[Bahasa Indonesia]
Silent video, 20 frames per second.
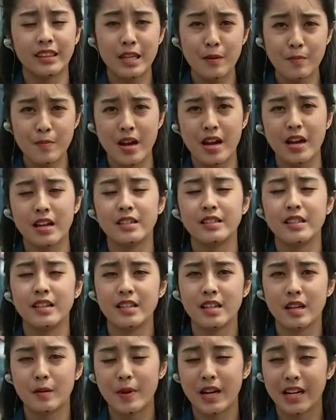tiba di
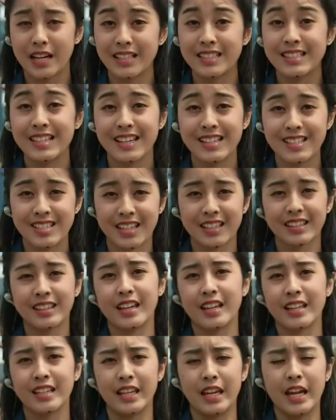dermaga JICT
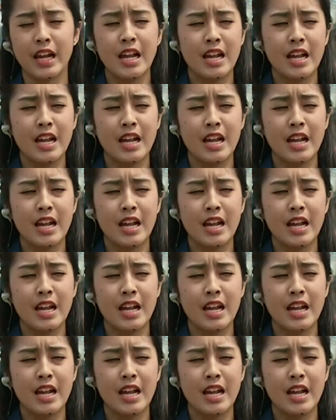ini.